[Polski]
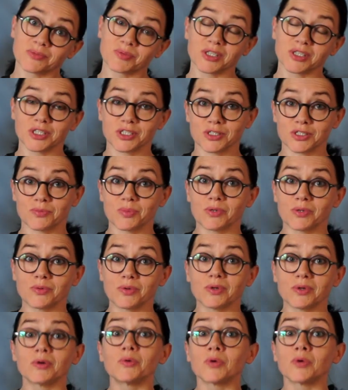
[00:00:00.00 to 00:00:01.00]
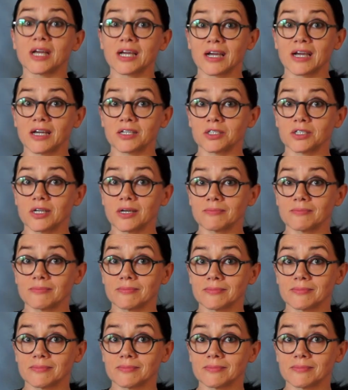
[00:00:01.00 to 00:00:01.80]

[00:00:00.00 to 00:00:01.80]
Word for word: przecież był u lekarza.